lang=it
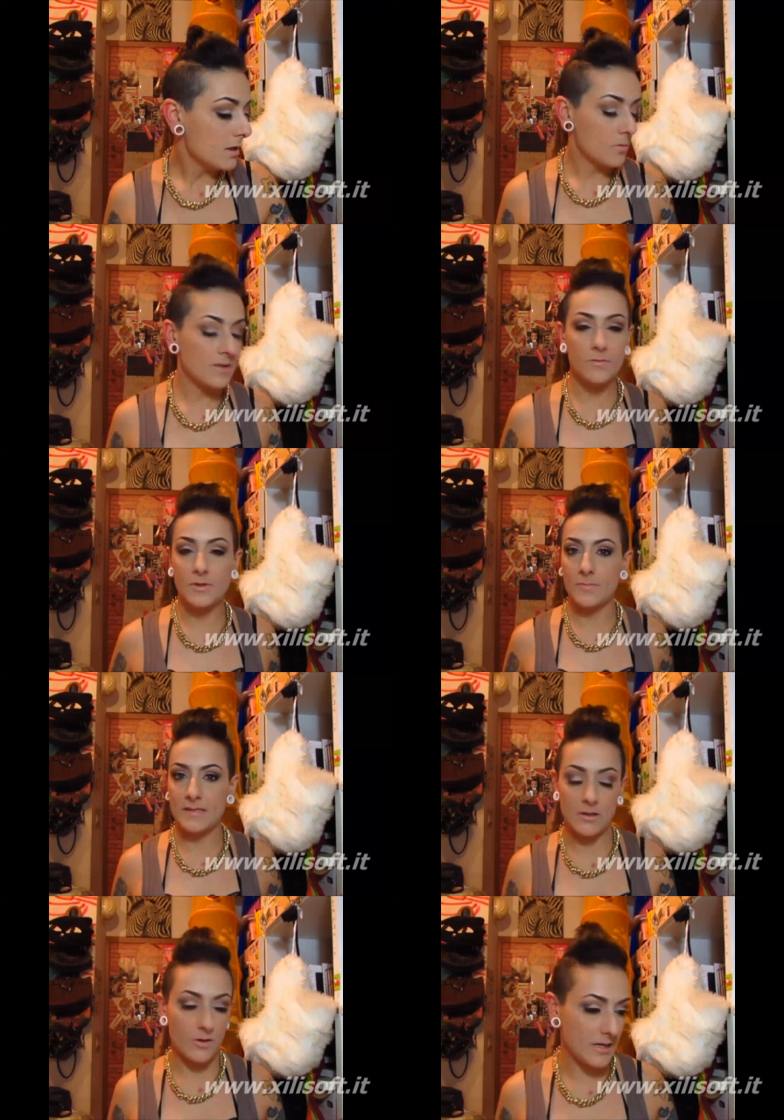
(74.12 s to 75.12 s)
Questo video mi è
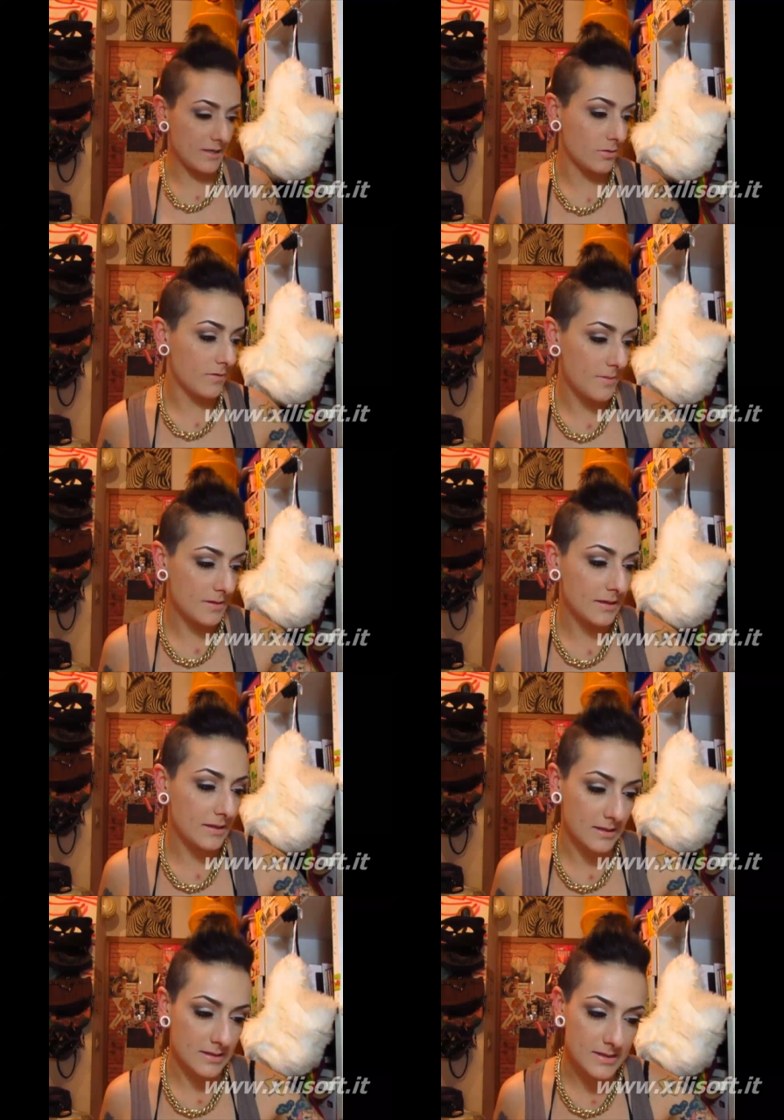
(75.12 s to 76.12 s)
stato richiesto veramente da
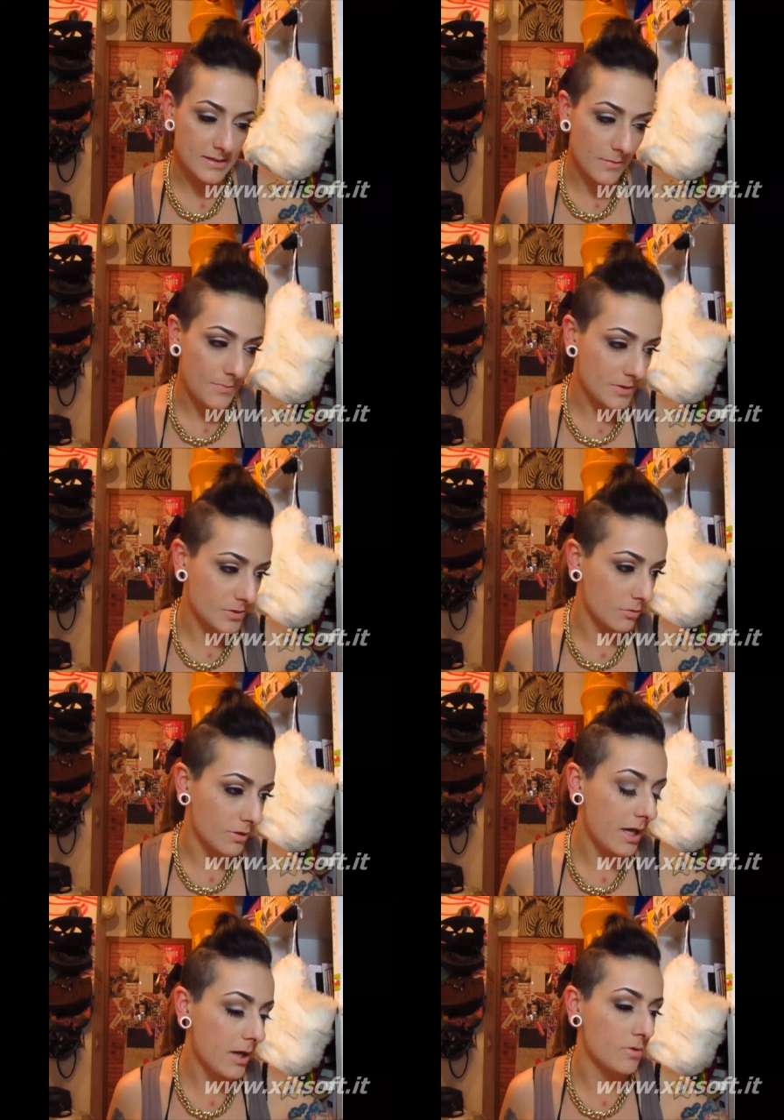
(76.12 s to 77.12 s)
tantissime
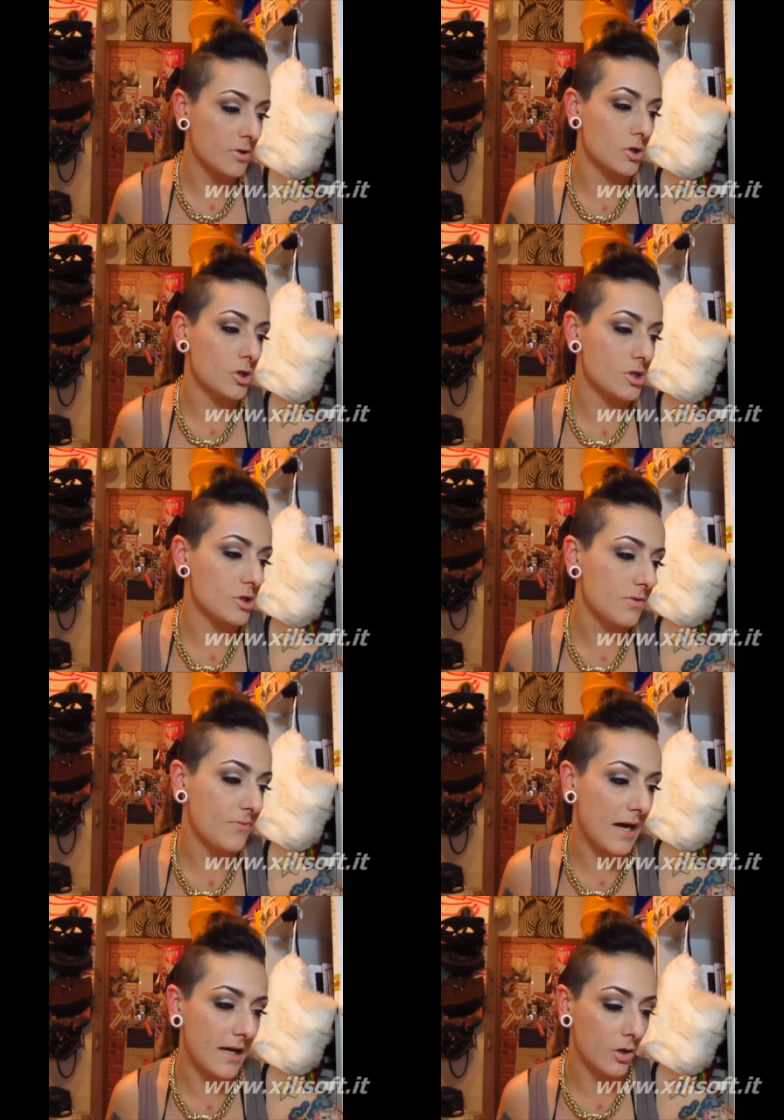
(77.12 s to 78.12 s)
persone e quindi ho deciso di
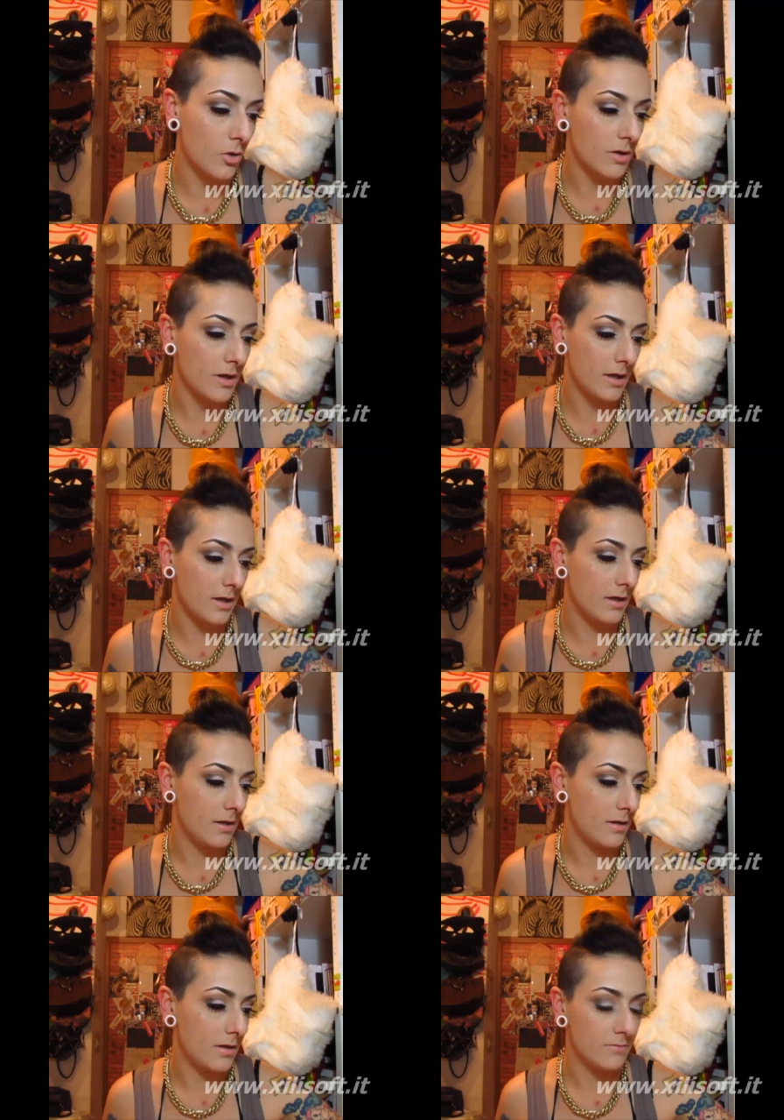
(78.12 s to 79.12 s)
farlo e eh,
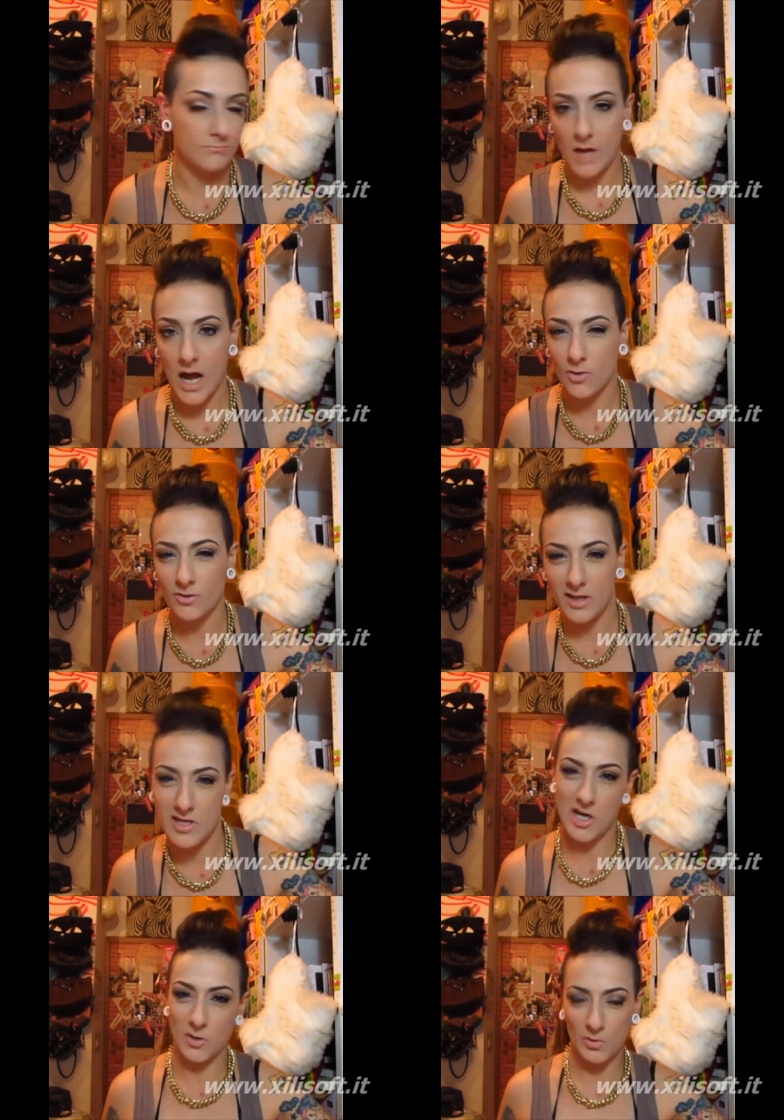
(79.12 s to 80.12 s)

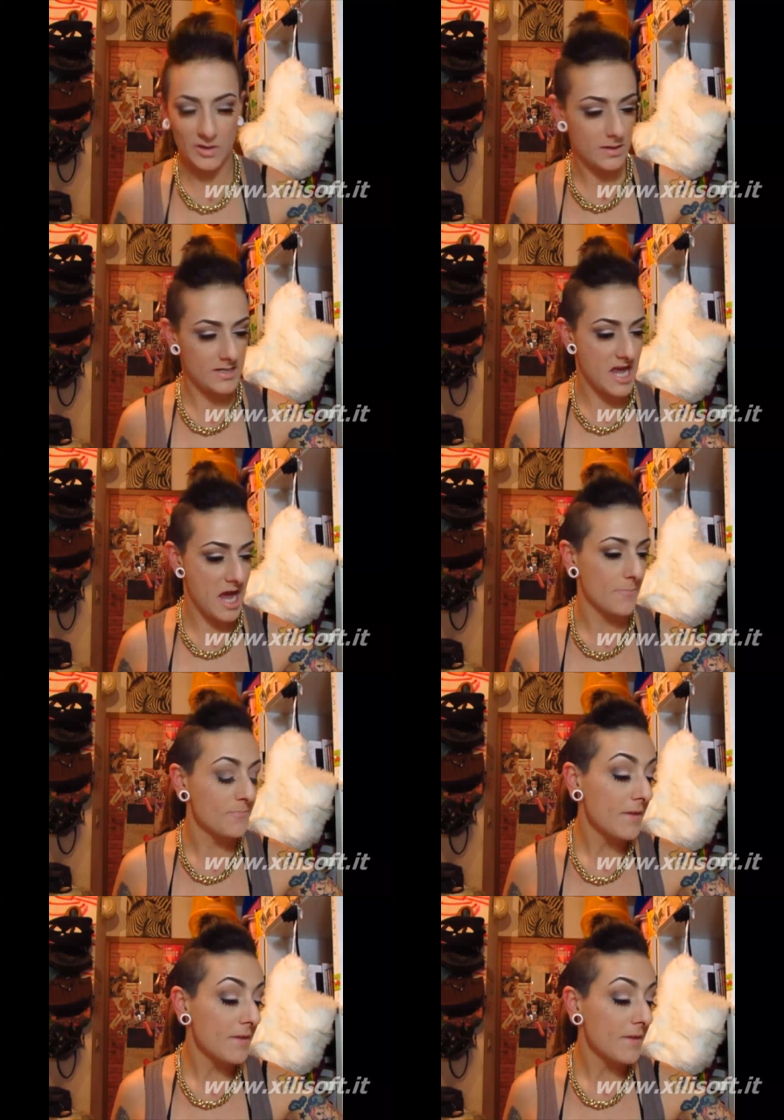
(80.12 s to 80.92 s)
accontentare tutti. Yeah.